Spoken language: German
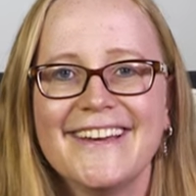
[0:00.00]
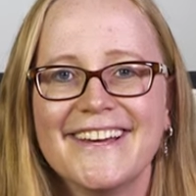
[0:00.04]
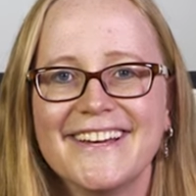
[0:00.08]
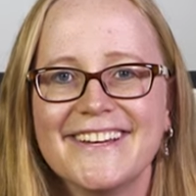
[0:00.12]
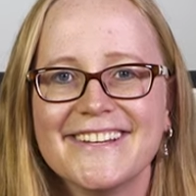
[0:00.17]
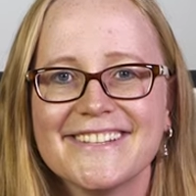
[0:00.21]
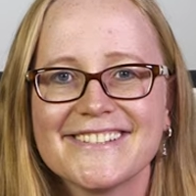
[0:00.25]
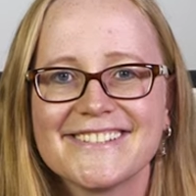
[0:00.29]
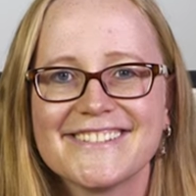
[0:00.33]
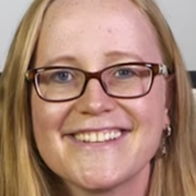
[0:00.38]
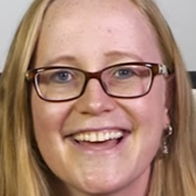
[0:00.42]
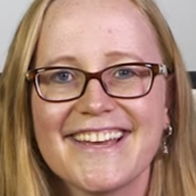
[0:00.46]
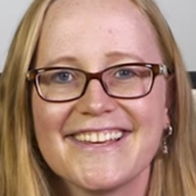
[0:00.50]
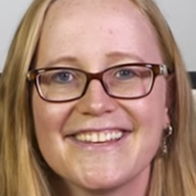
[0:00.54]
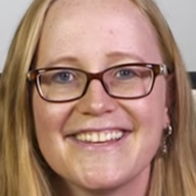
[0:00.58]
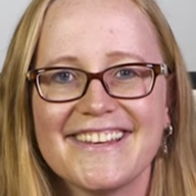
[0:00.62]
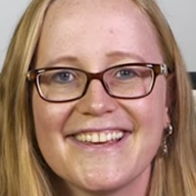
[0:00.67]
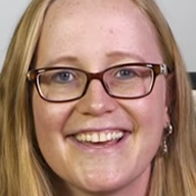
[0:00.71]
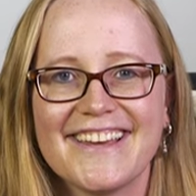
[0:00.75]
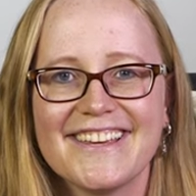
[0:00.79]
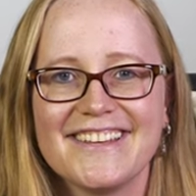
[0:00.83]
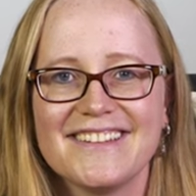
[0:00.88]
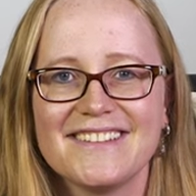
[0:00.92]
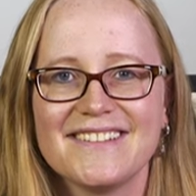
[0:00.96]
Das ist
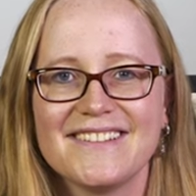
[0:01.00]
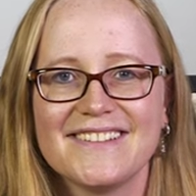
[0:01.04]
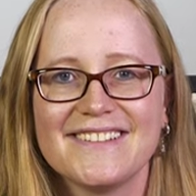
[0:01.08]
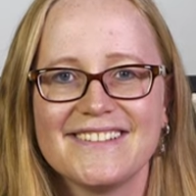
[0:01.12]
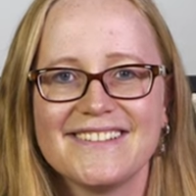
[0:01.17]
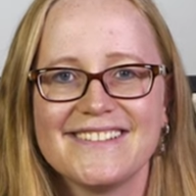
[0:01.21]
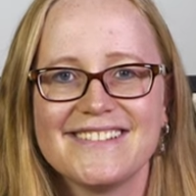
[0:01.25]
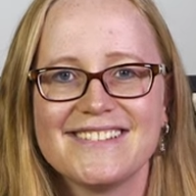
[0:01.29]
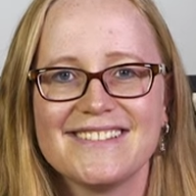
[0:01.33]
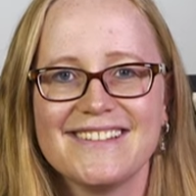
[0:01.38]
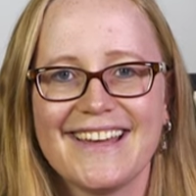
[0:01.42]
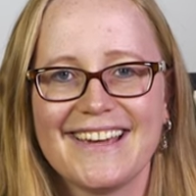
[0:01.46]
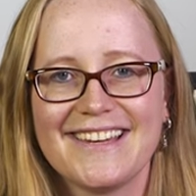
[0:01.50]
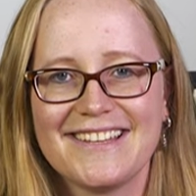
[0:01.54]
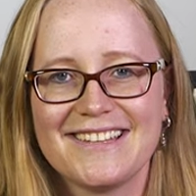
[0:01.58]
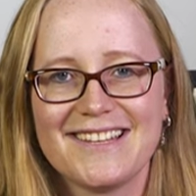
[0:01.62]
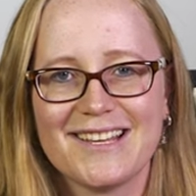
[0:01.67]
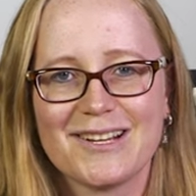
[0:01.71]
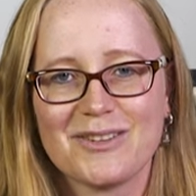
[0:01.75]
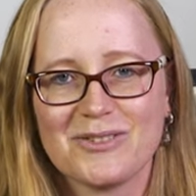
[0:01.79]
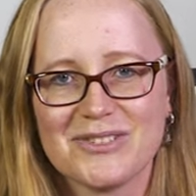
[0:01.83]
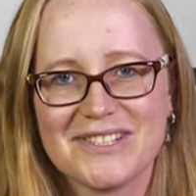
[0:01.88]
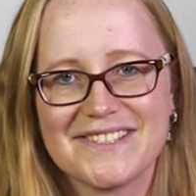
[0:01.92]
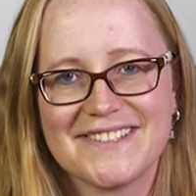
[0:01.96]
eigentlich echt
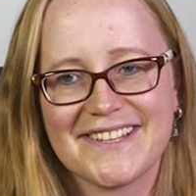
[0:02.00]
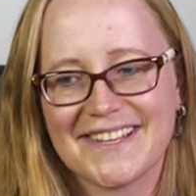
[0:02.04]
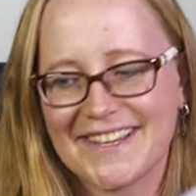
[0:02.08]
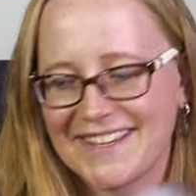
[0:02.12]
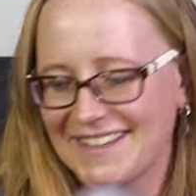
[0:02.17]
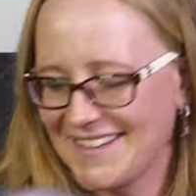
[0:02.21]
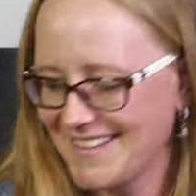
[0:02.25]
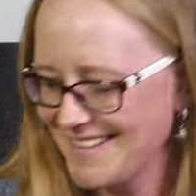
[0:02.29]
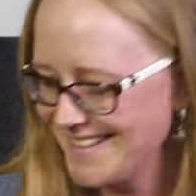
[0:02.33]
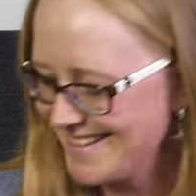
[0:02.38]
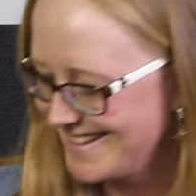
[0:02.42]
richtig lustig.